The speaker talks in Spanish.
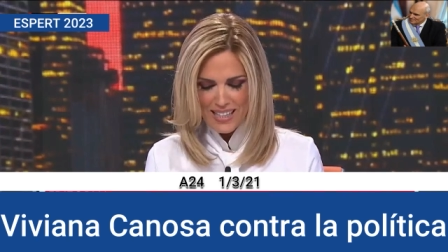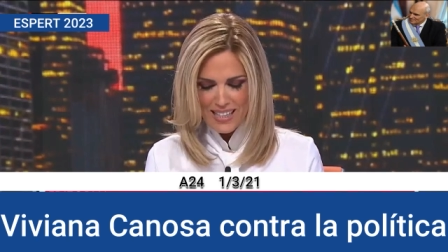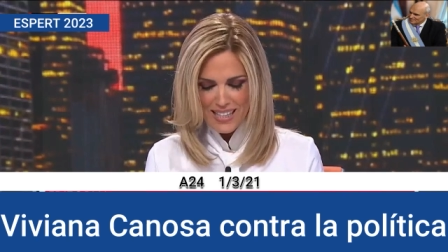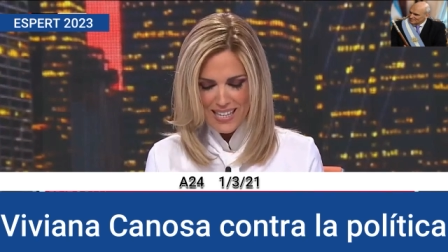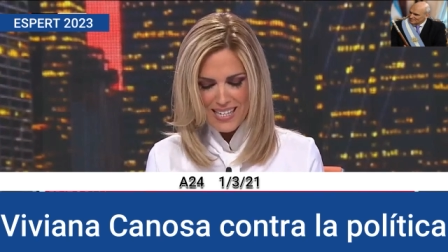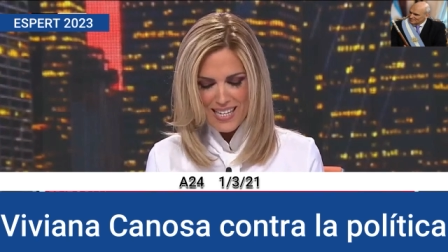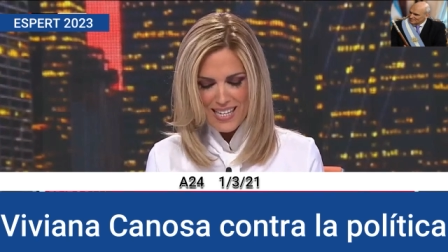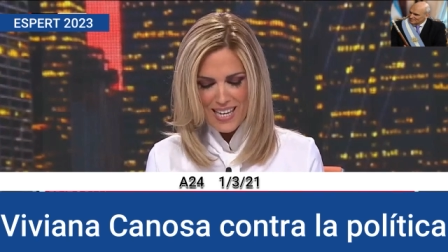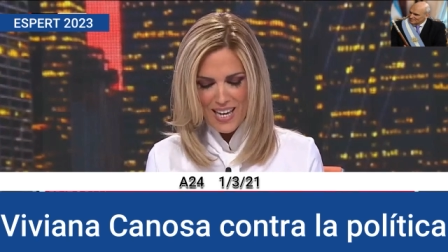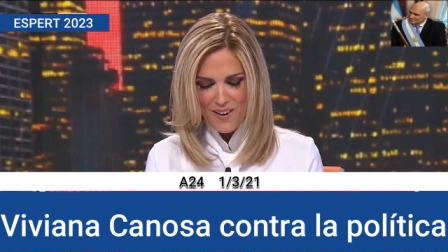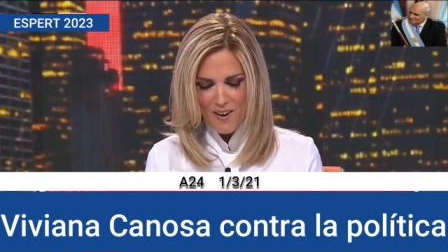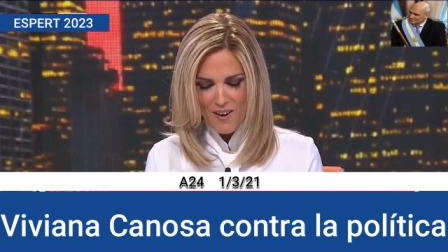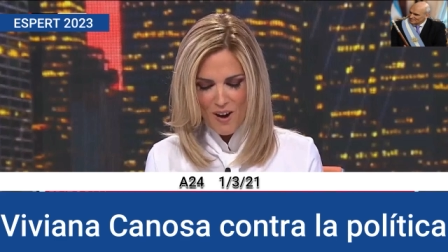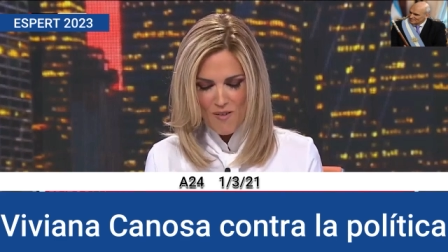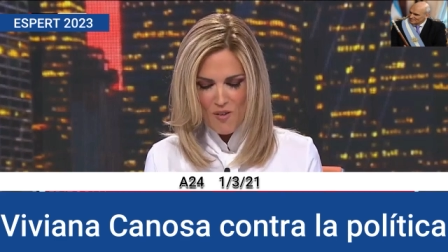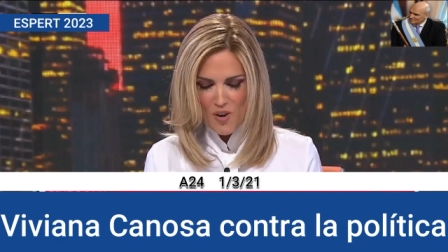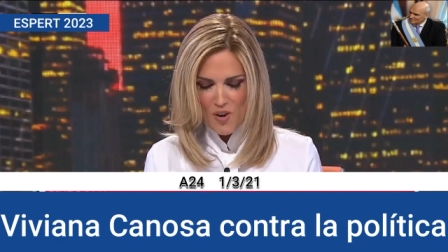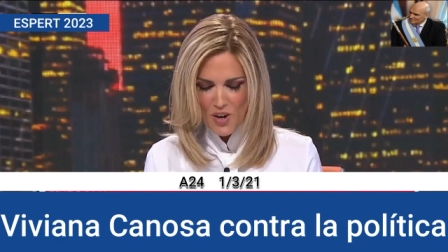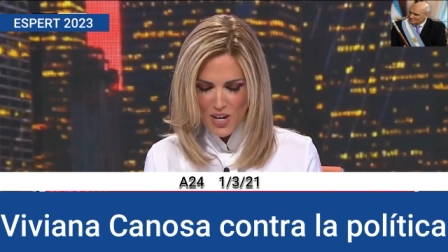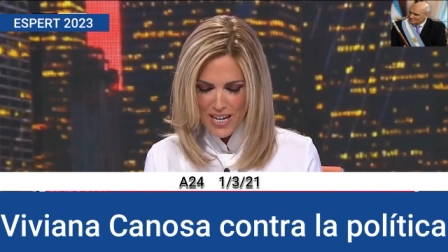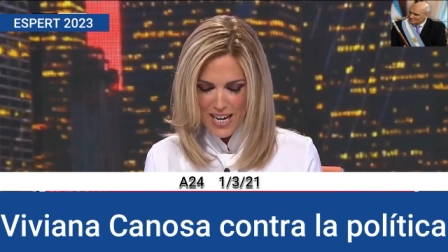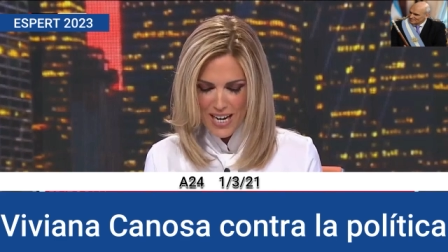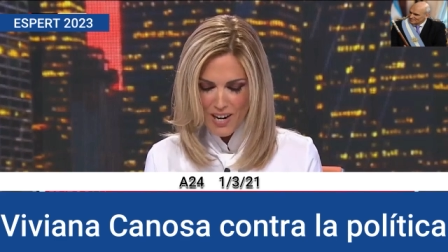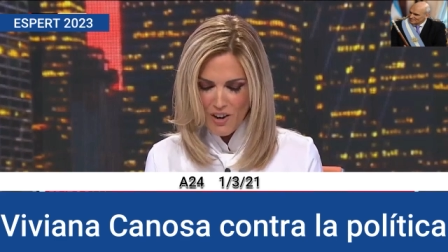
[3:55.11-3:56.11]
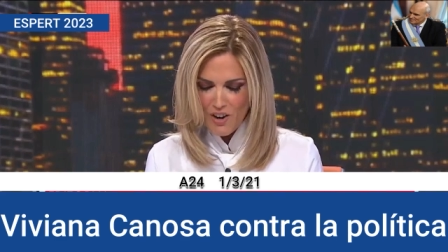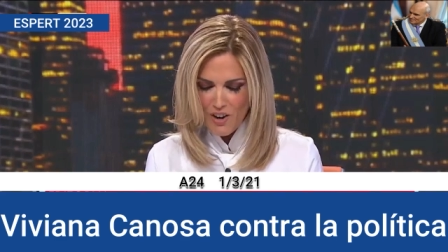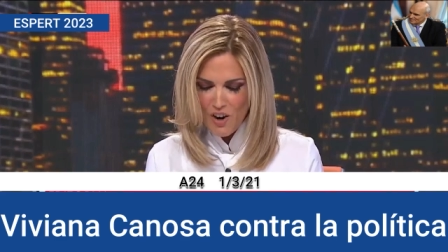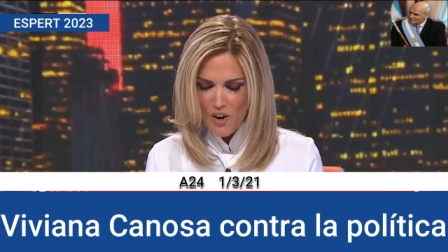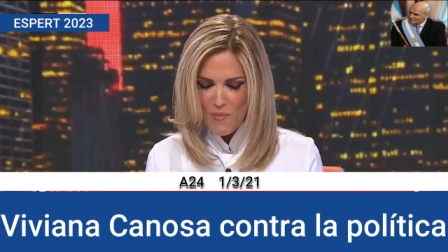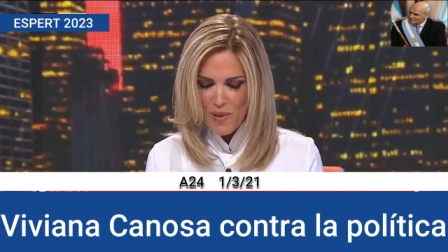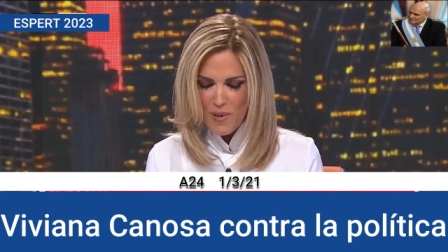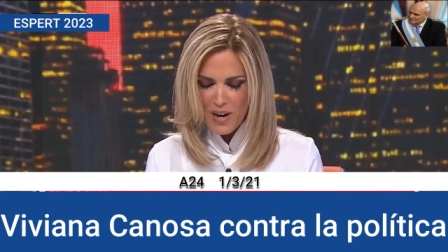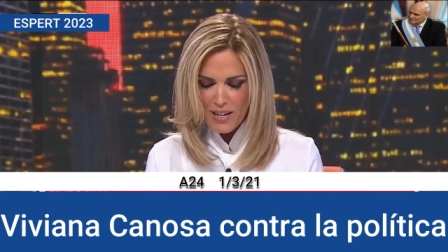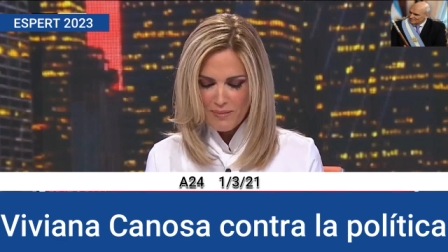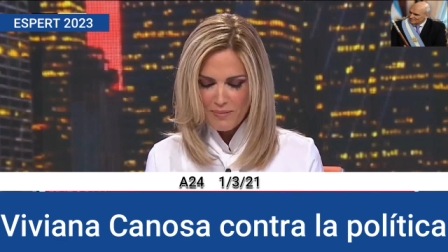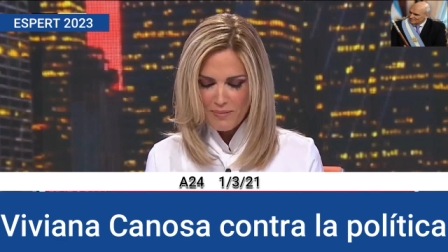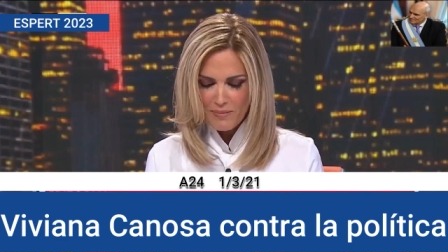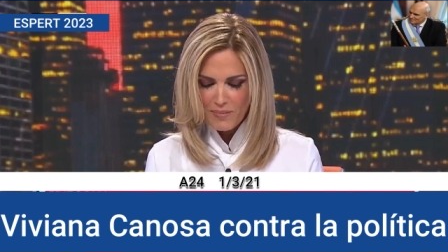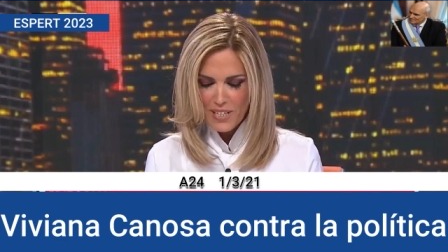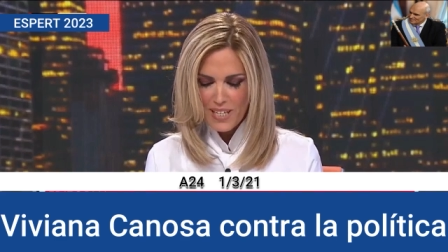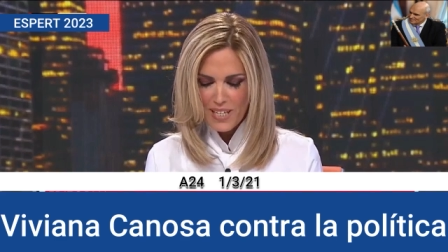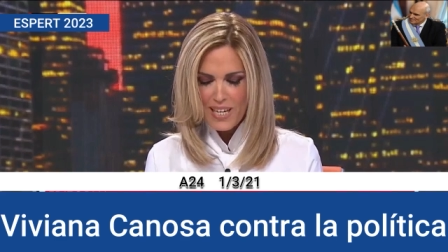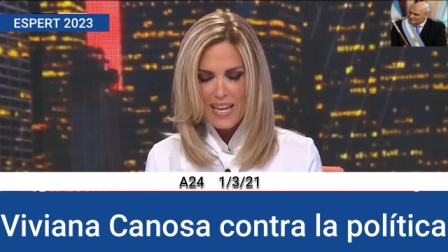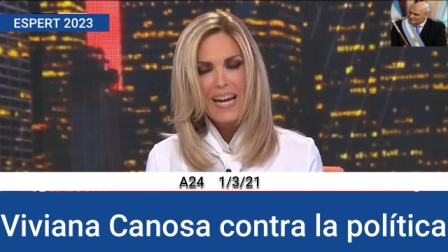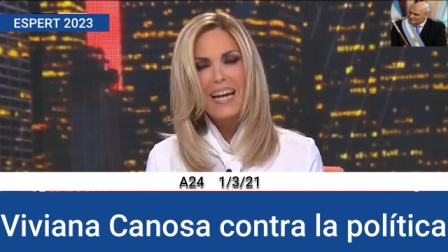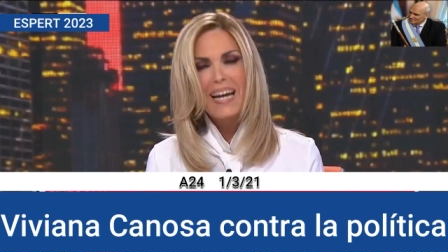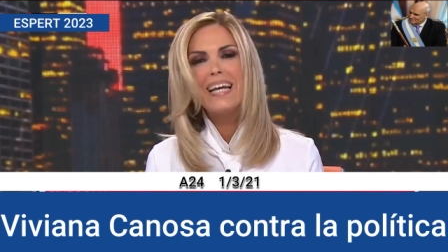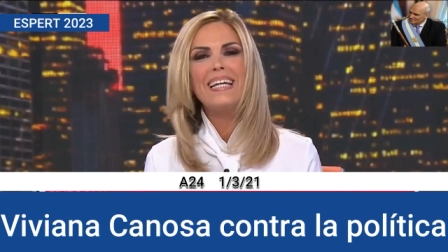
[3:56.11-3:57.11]
dice que va a morir en Roma
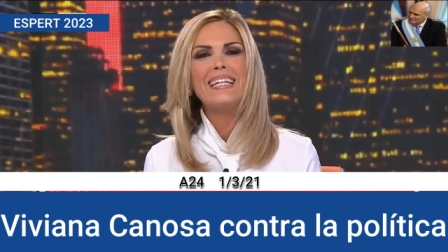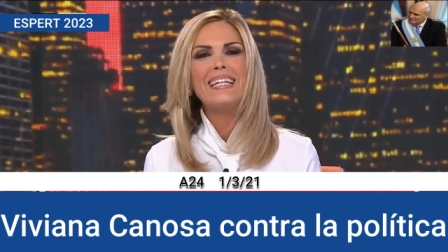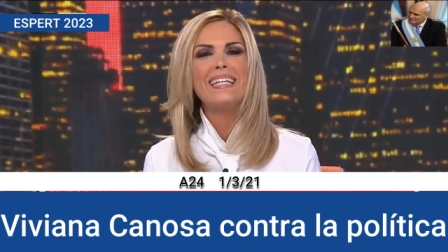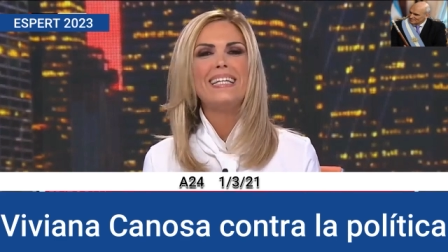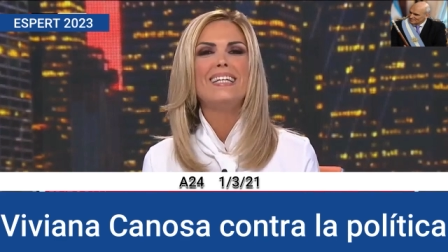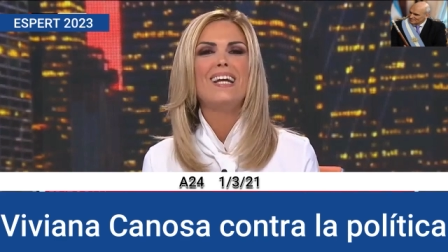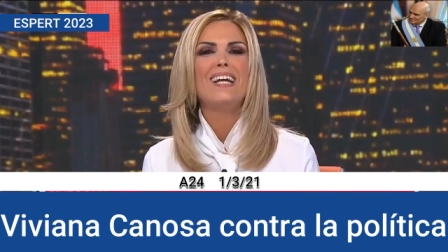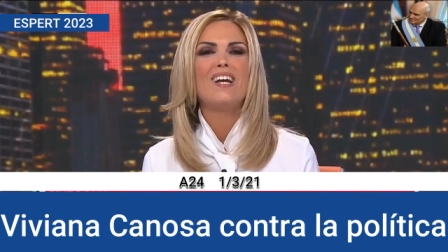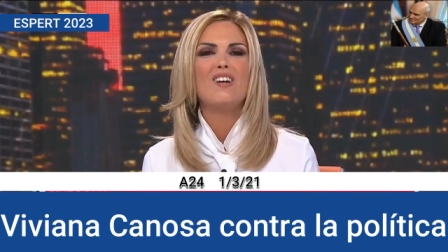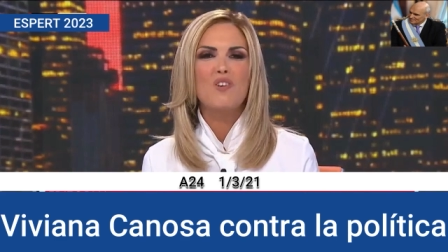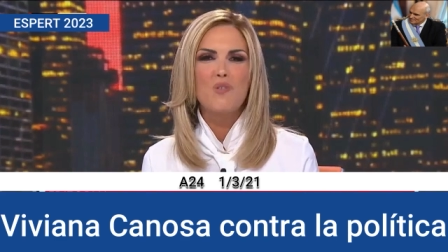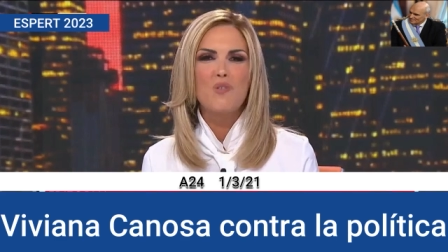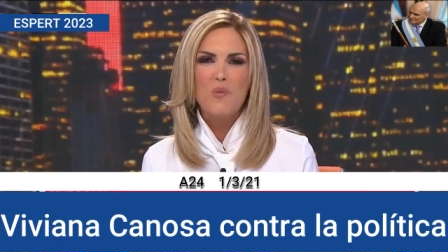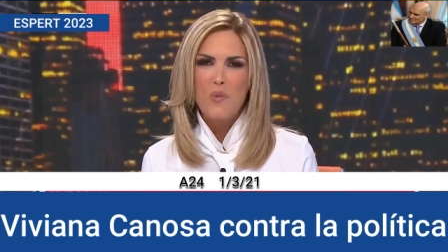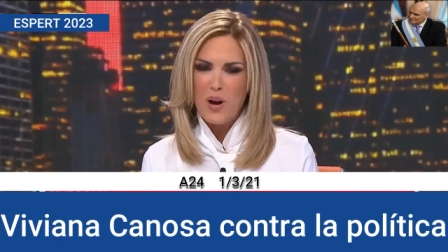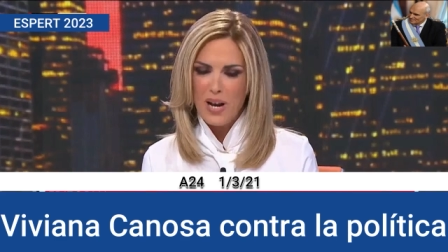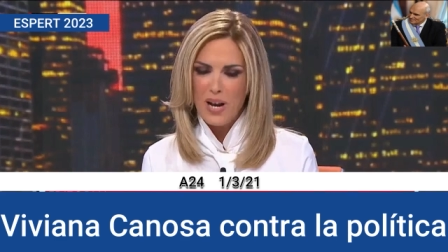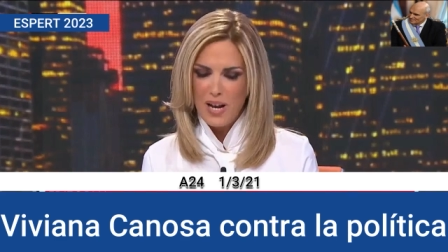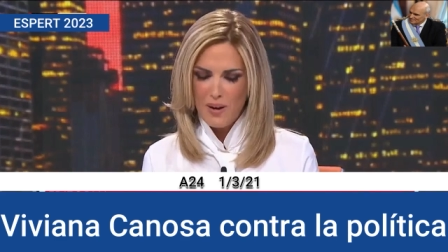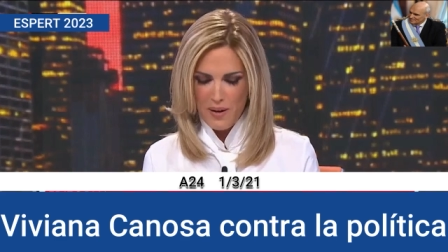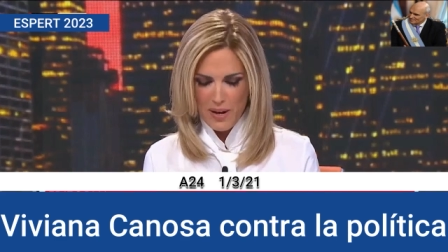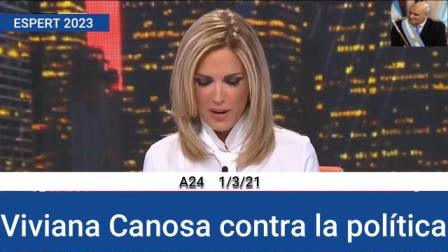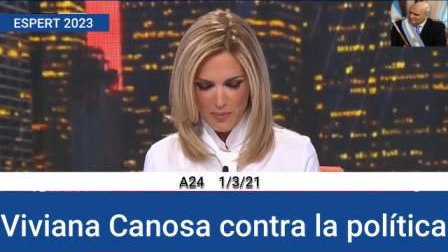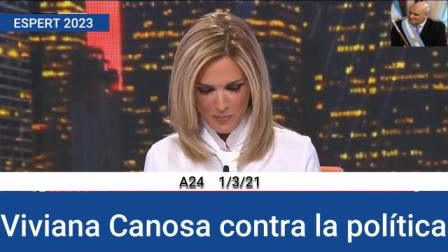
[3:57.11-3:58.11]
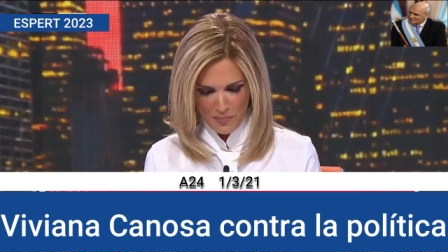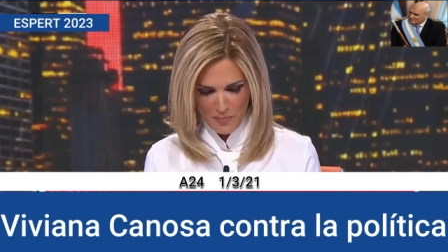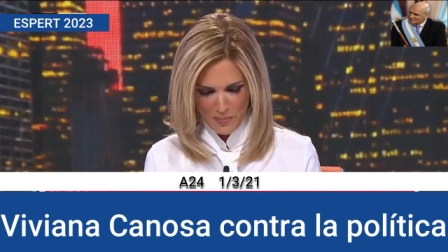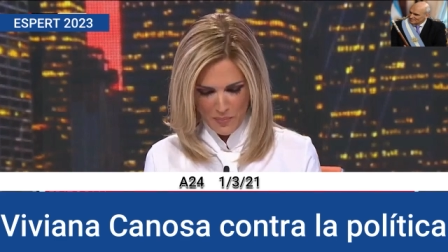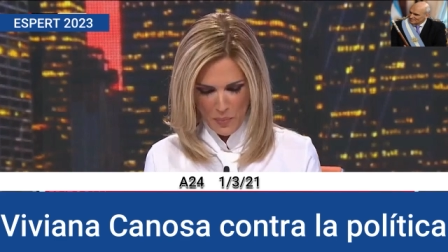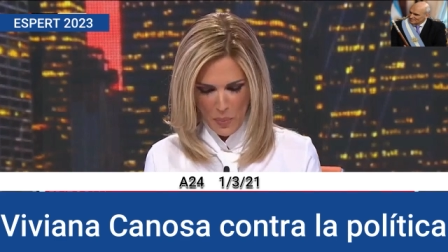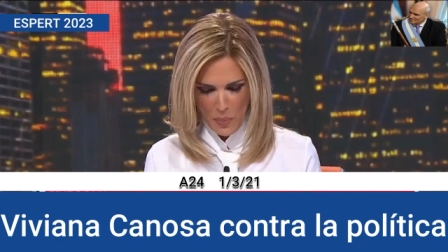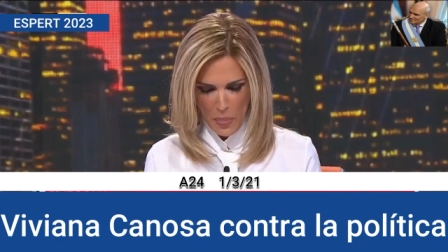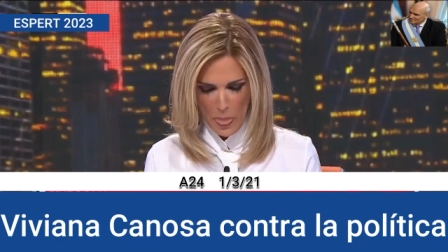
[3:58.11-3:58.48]
y que a la Argentina no vuelve.